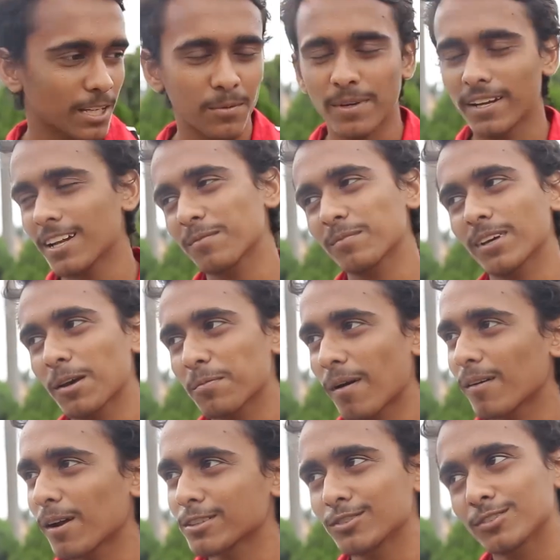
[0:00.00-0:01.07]
এই ম্যাডামকে
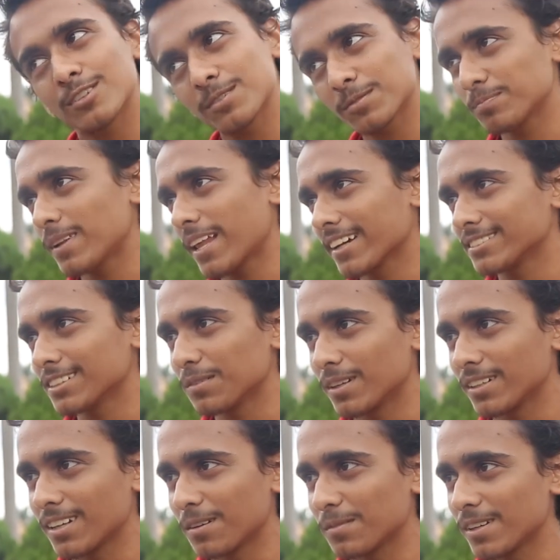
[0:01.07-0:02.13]
পাওয়ার জন্য ব্ল্যাক
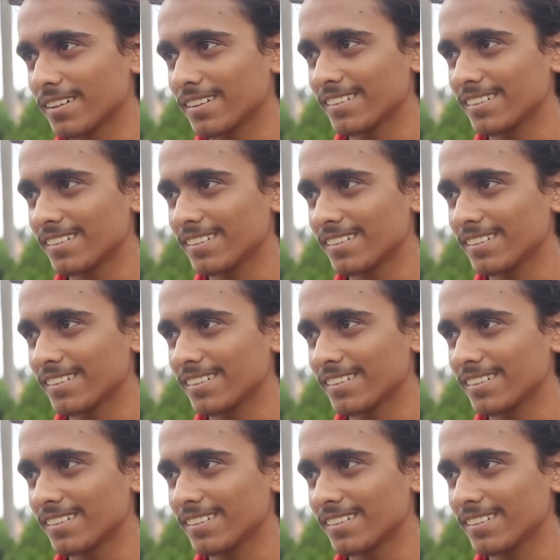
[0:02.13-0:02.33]
জামাটা আমার